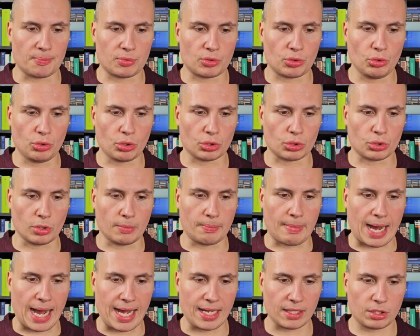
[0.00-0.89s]

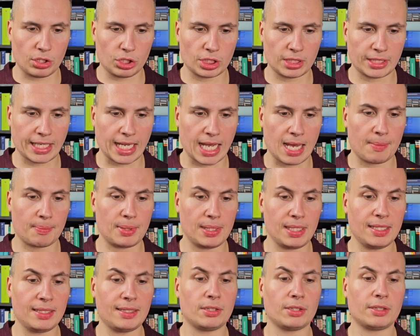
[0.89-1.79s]
psychosomatischen
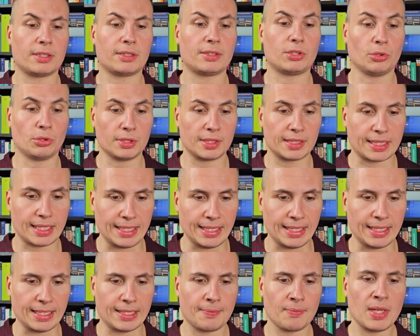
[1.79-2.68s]

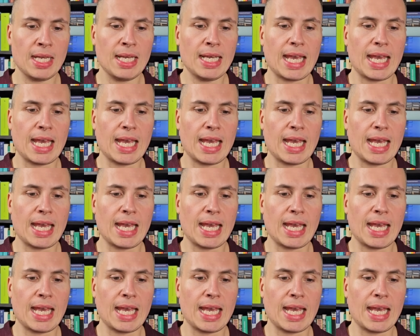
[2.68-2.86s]
Rehabilitationsklinik